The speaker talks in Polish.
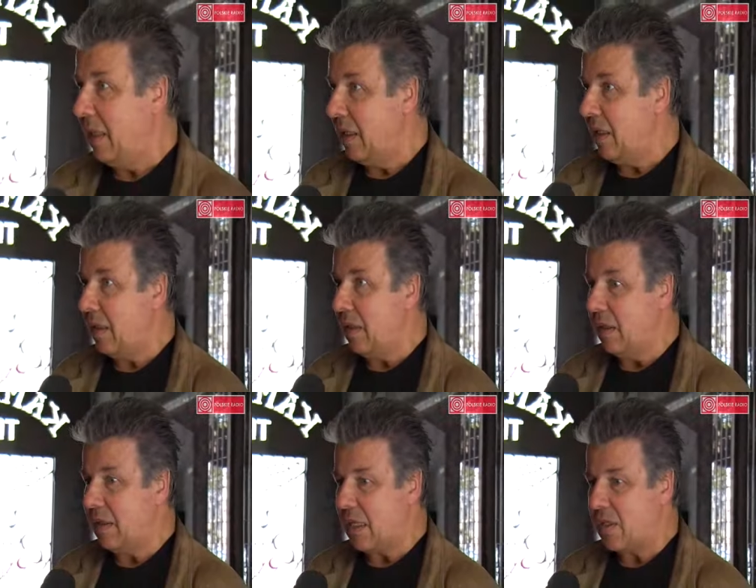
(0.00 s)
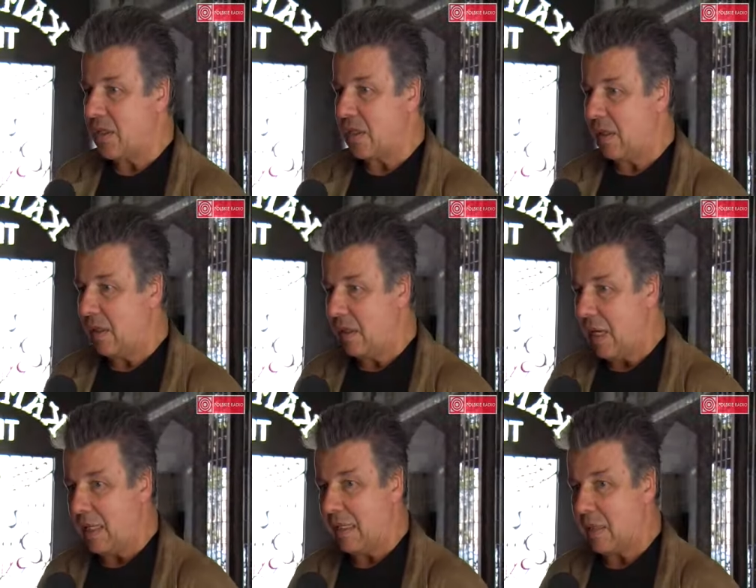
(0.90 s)
i, i też e,
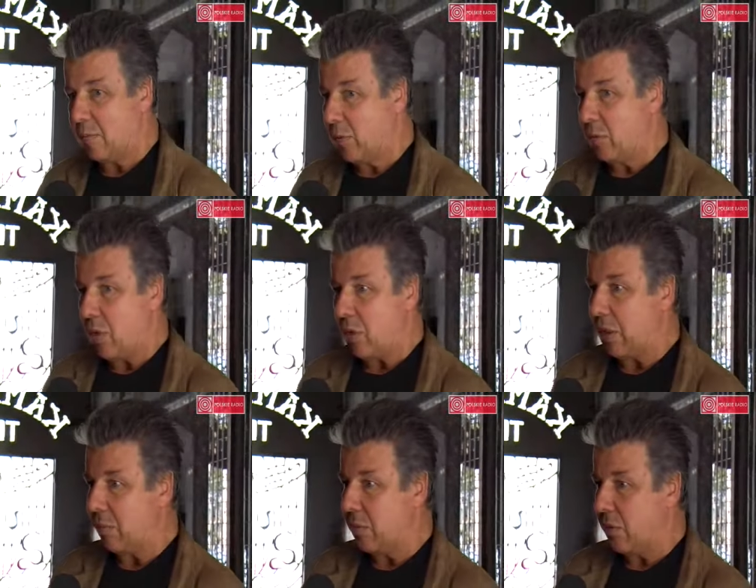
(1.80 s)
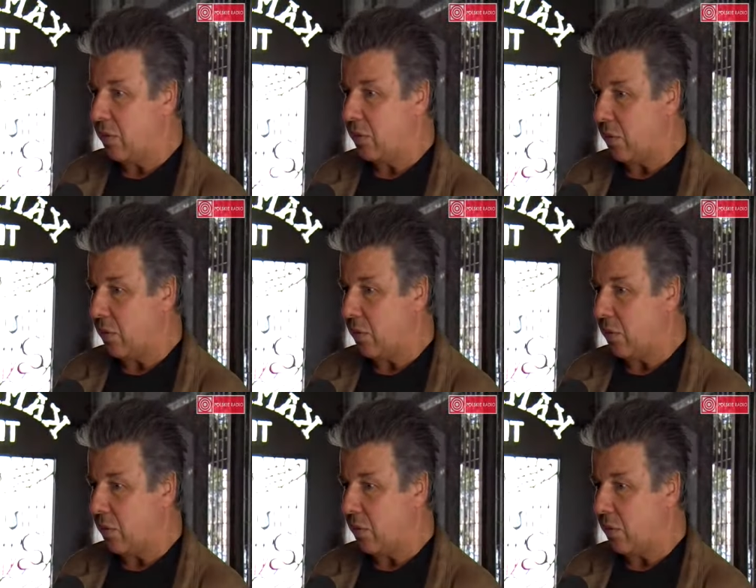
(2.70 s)
ja jestem pod urokiem, od,